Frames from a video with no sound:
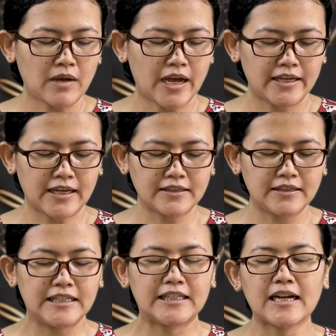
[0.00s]
ayat
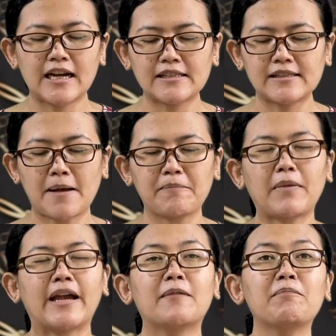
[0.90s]
3
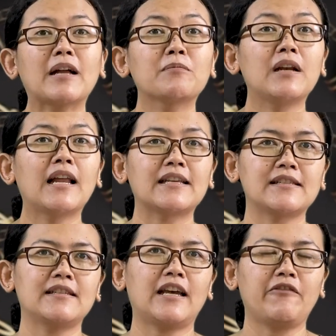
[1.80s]
sampai
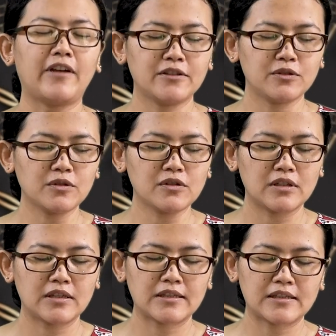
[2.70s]
14.
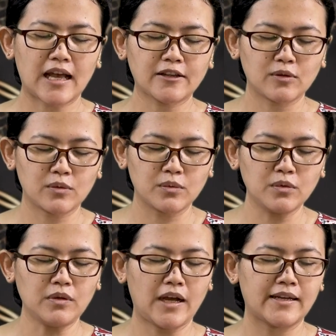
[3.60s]
Efesus 1
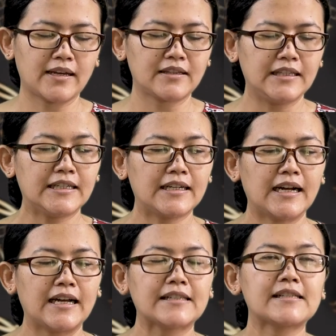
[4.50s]
ayat
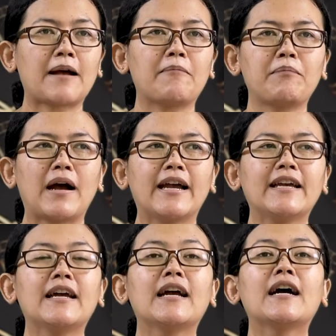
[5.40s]
3
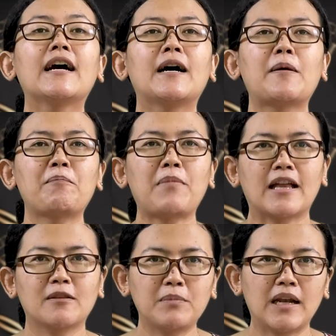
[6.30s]
sampai
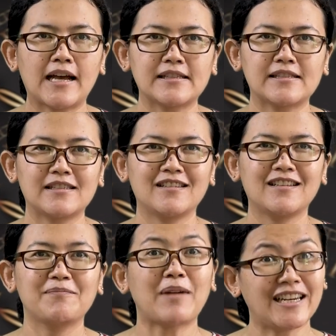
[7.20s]

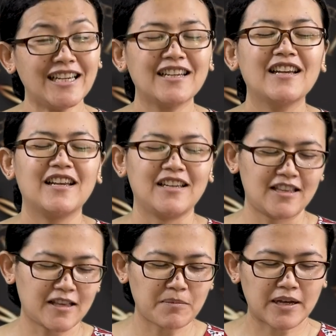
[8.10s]
14. Mari
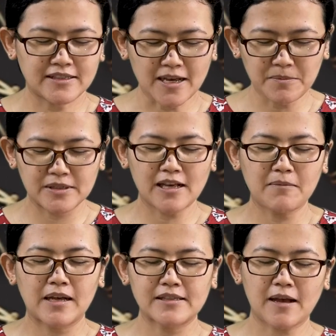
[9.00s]
kita baca
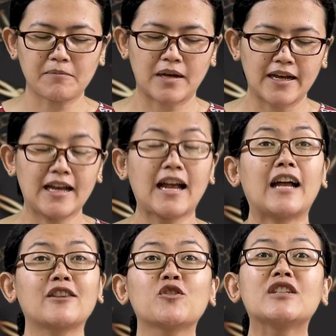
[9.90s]
bersama-sama
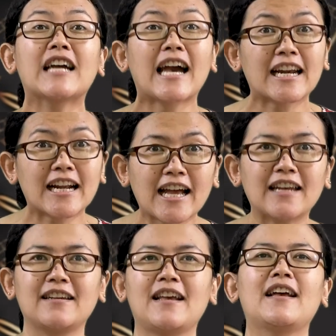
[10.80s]
atau
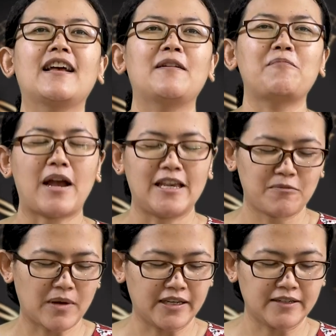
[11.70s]
dengarkan
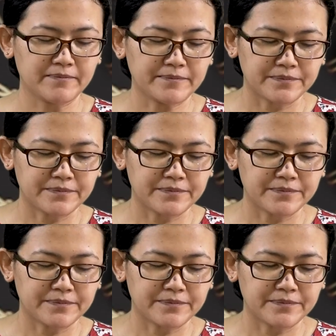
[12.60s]
baik-baik